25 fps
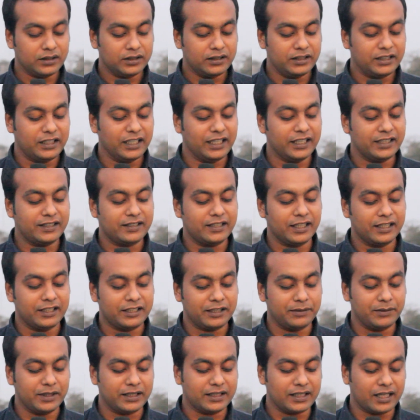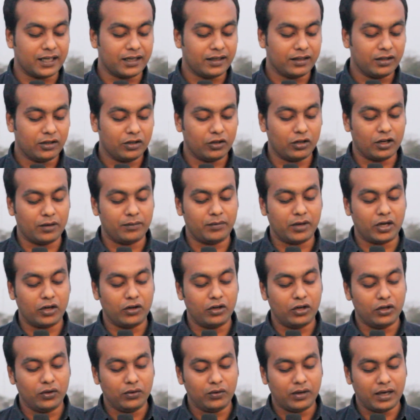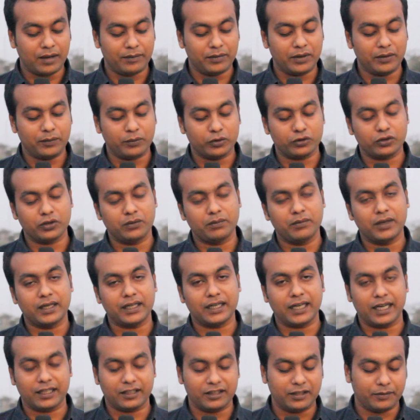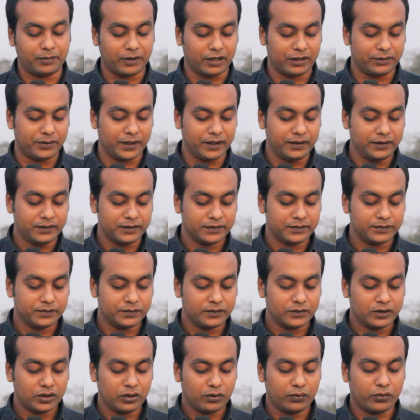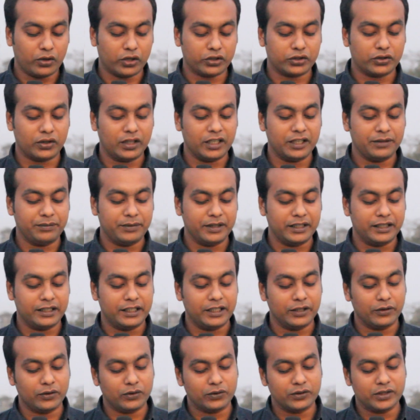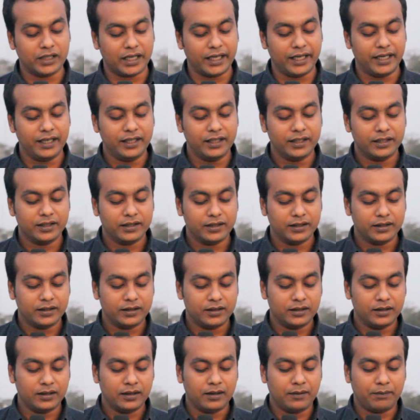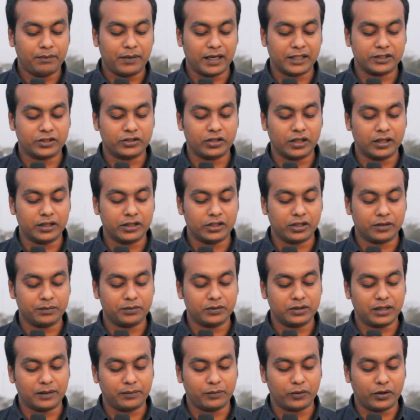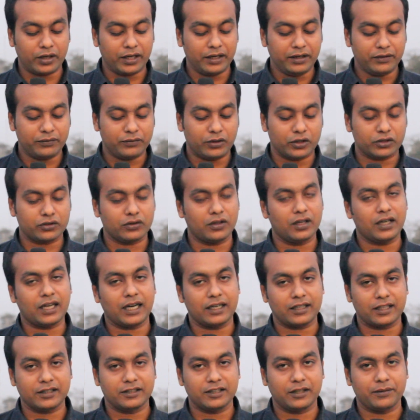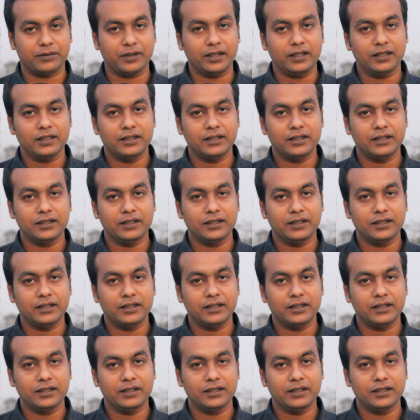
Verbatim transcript: তিরিশ সেন্টিমিটার লম্বা হলেও আপনি প্রথমবার কাটতে পারবেন ফসলের বৃদ্ধি অনুযায়ী পাঁচ ছয় সপ্তাহ পরে ফসল কাটা যাবে